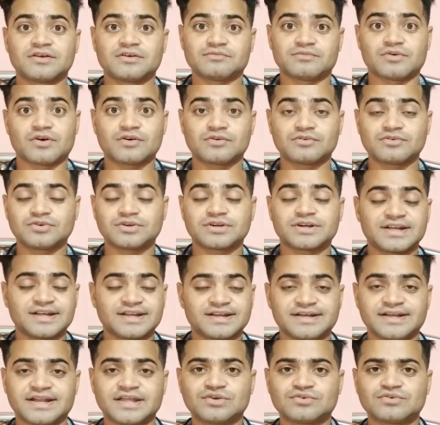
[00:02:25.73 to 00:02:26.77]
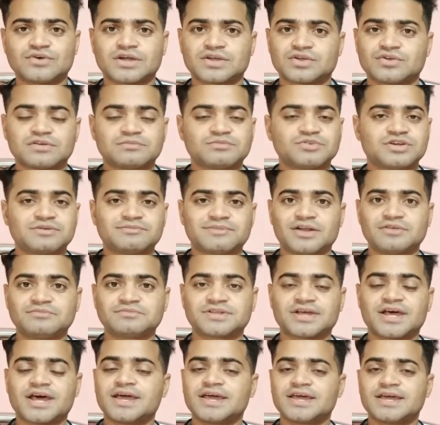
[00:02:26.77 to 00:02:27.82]
भावुक नहीं हुआ क्योंकि मुझे मालूम
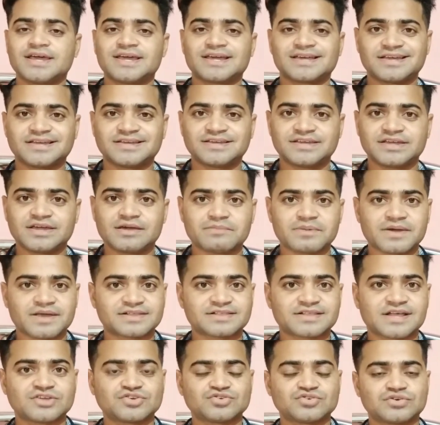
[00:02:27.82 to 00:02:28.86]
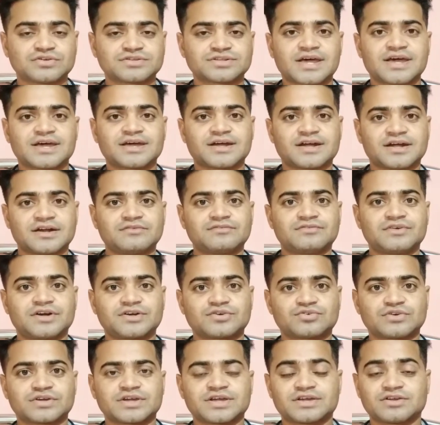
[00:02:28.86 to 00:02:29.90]
था कि ये पैसा जो होता है
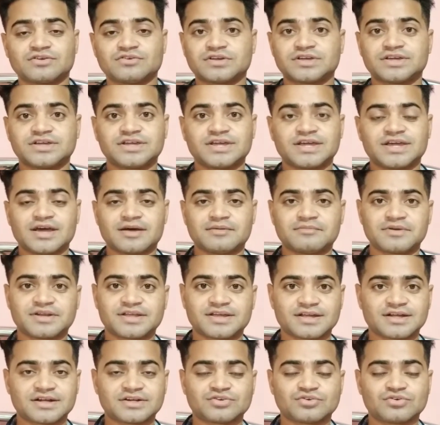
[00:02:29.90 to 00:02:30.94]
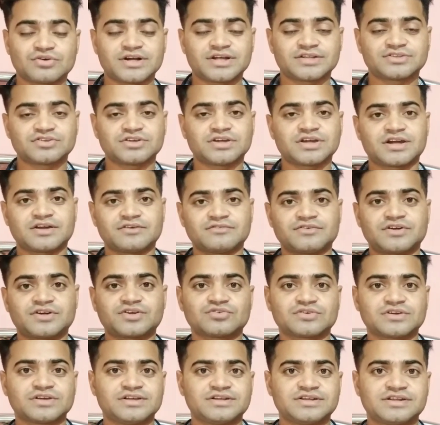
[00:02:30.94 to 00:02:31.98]
कन्वर्ट होके क्योंकि ये अमेरिका का डॉलर है तो ये कन्वर्ट
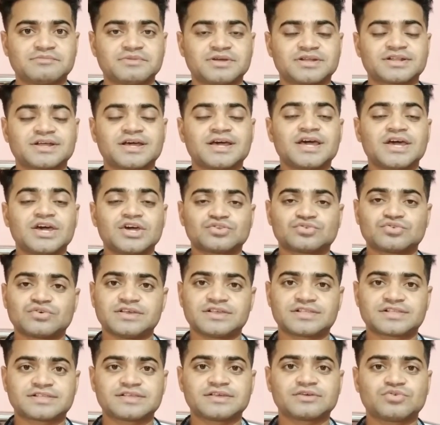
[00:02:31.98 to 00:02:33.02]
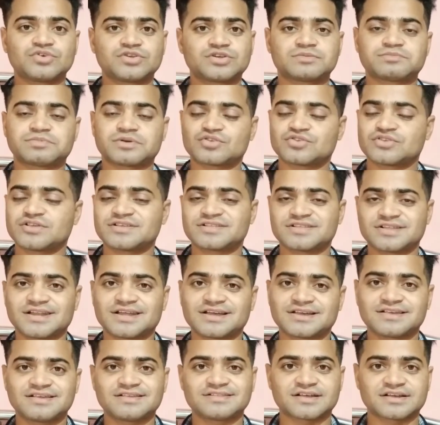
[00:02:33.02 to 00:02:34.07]
होकर इंडिया में आता तो इससे कुछ प्रोसेस
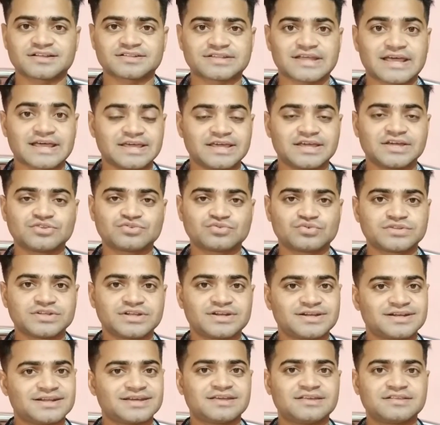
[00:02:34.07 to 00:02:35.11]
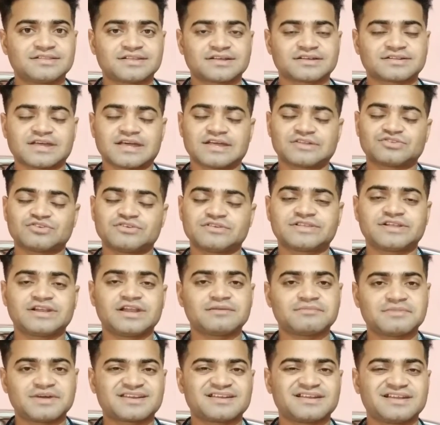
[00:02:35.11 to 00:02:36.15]
लग ही सकता है एक दो दिन लग ही सकता है तो
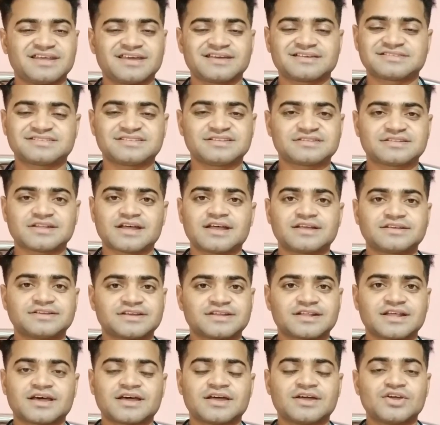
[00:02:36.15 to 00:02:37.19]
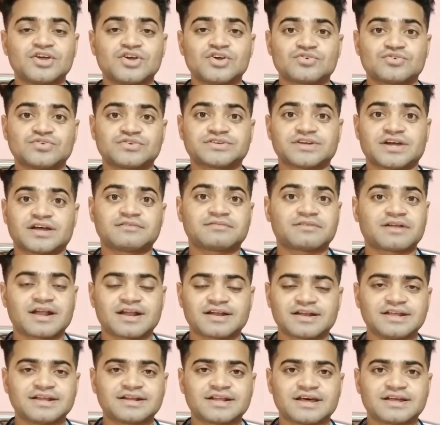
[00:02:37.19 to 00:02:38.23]
इसलिए मैं रिलैक्स ही था ज़्यादा कुछ हड़बड़ा
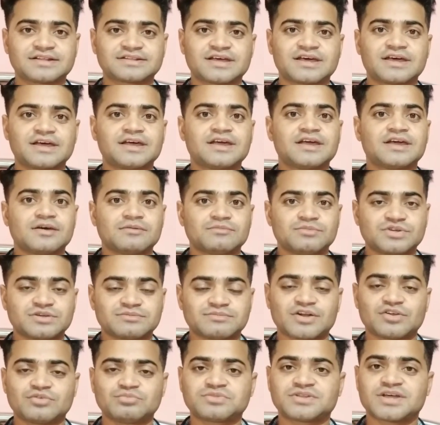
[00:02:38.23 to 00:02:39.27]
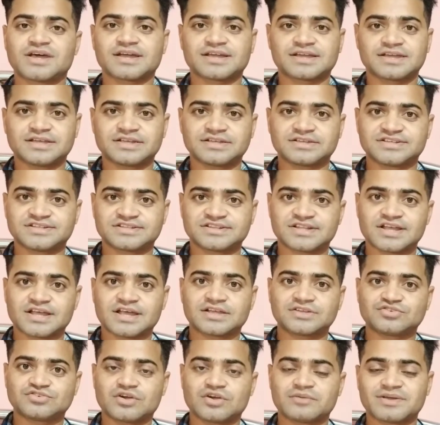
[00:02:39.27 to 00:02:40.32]
नहीं रहा था मुझे मालूम था कि
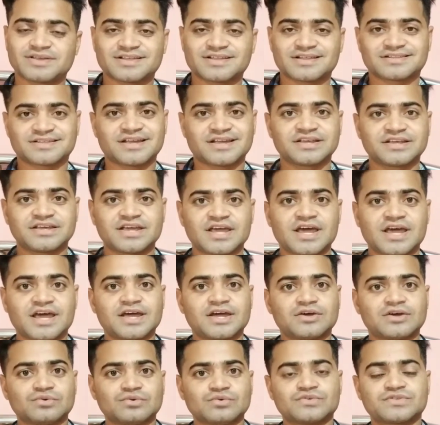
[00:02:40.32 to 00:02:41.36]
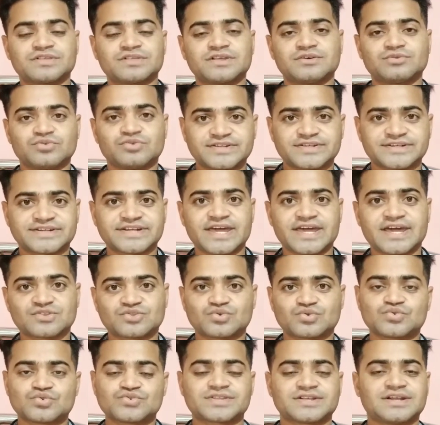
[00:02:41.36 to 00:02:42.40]
जितना जो है पैसा सेंड किया है उससे कुछ
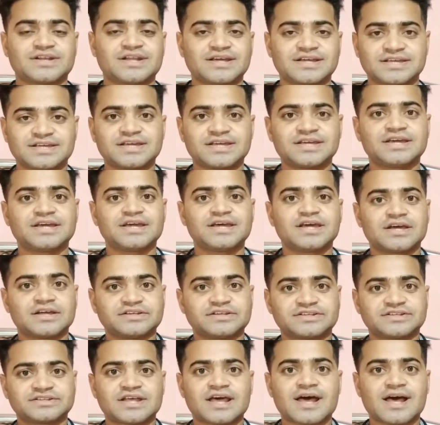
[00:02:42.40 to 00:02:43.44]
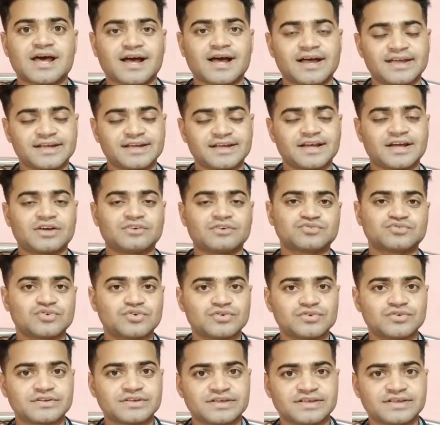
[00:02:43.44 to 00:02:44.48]
टैक्स उक्स लग गए जितना आएगा
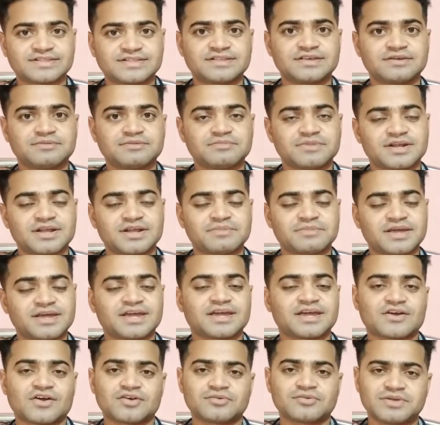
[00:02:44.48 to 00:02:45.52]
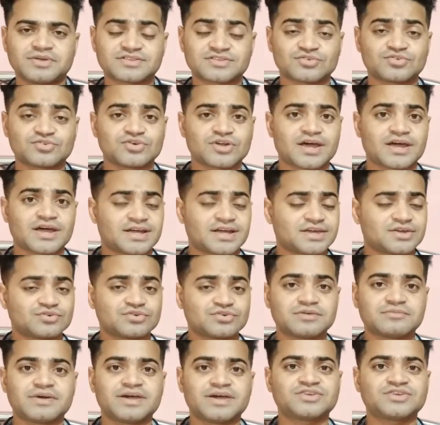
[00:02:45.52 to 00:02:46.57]
वो इसी मेरा बैंक अकाउंट में ज़रूर आएगा
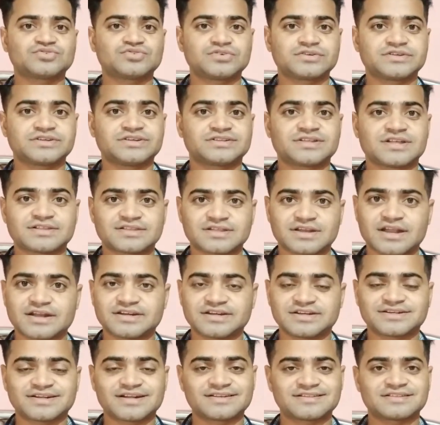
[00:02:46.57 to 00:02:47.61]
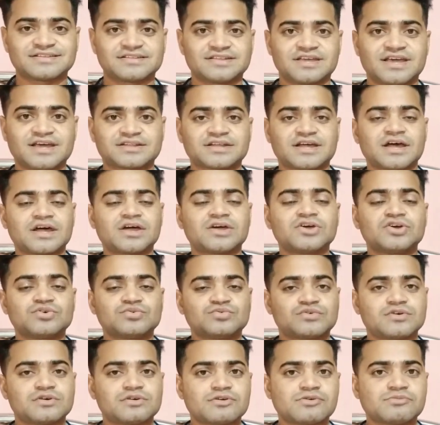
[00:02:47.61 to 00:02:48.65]
क्योंकि मैं जो जितना सारा डिटेल्स दिया था
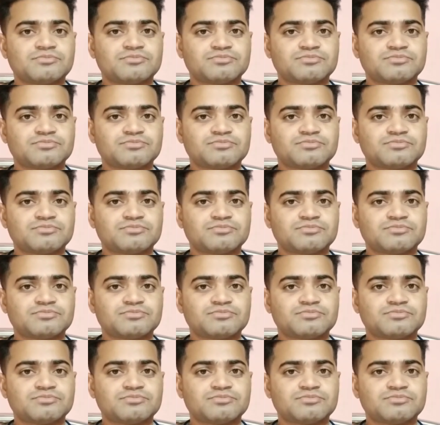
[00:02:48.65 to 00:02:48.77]
वो